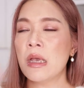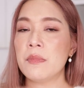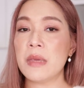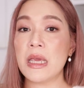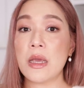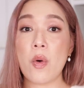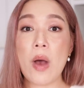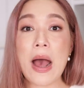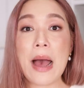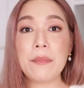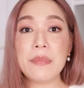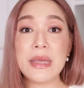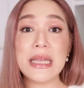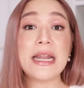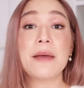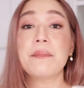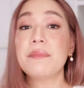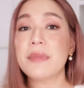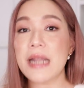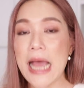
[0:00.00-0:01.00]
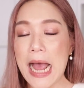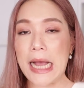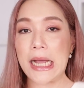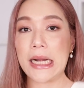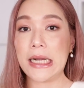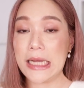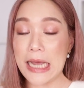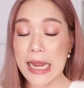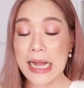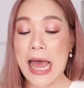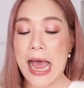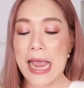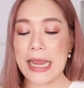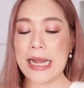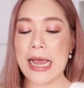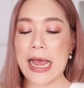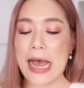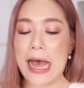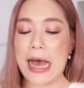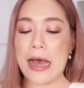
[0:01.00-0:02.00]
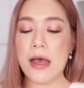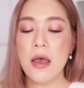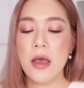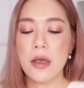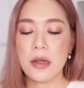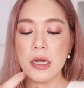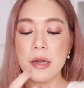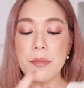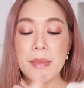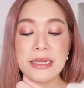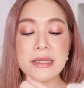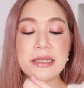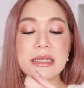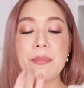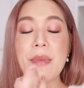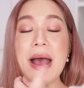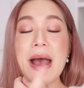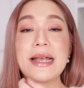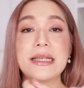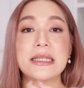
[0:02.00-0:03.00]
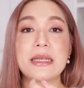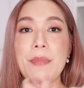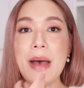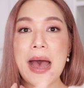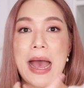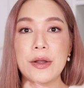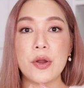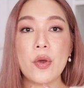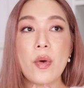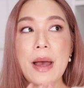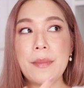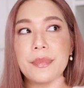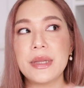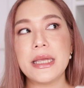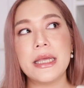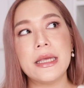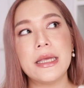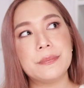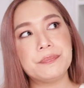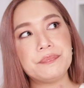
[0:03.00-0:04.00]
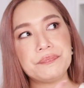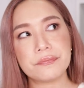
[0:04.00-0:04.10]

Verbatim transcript: มีความมีน้ำหนักหรืออะไรนะคะ คือมันสบายๆด้วยความที่